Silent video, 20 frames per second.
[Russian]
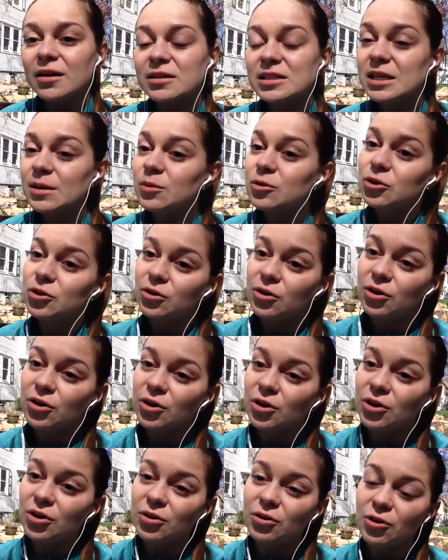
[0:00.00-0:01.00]
Тем,
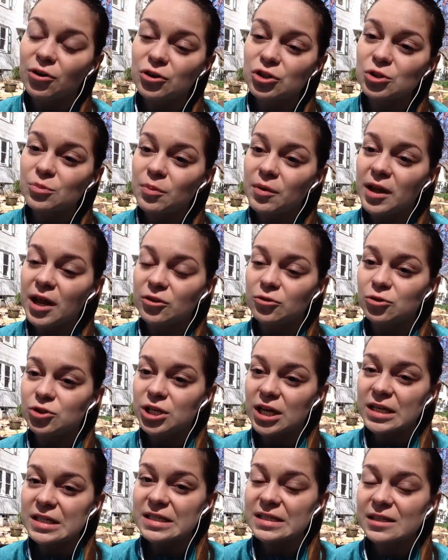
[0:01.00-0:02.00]
кто хочет принять
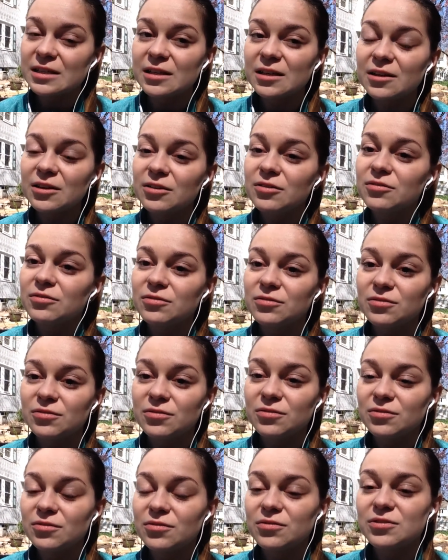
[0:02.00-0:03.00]
участие,
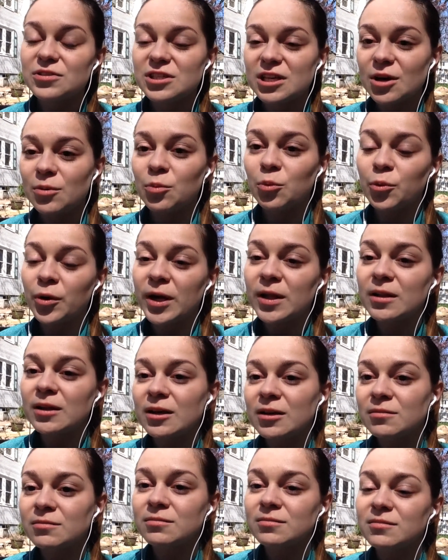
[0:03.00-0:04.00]
всем
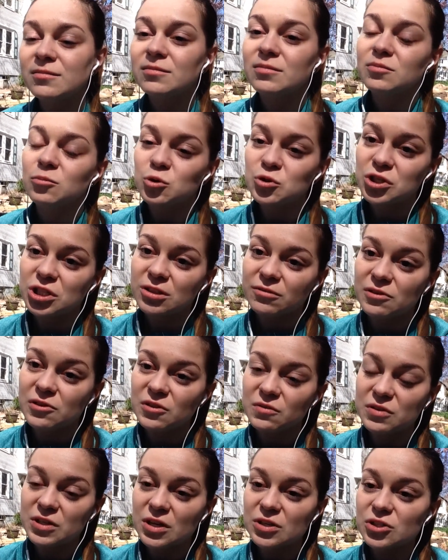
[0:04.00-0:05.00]
welcome,
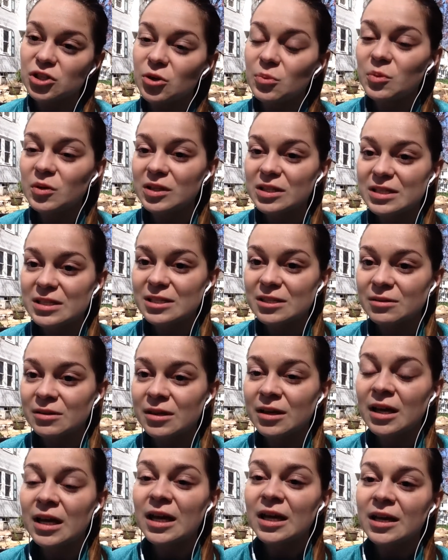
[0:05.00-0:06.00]
учитывайте все
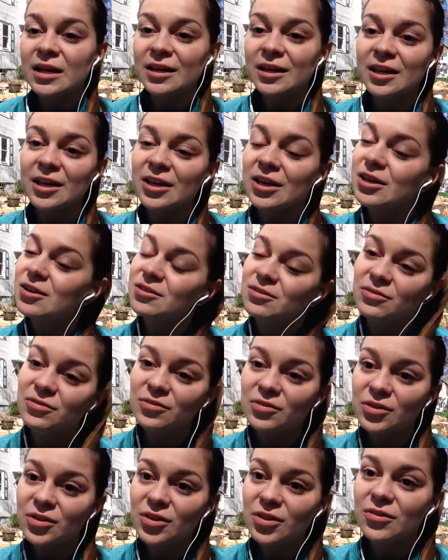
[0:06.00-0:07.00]
особенности и
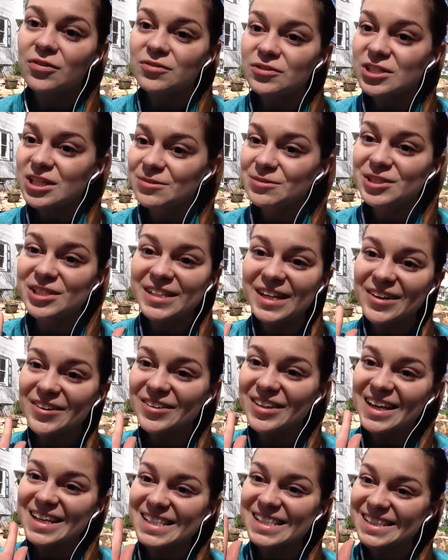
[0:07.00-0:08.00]
всем желаю
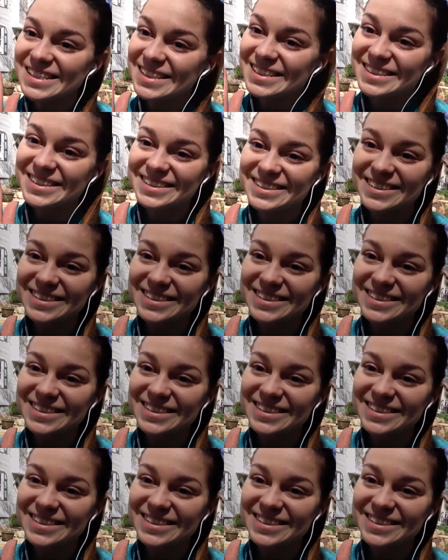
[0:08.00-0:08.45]
удачи!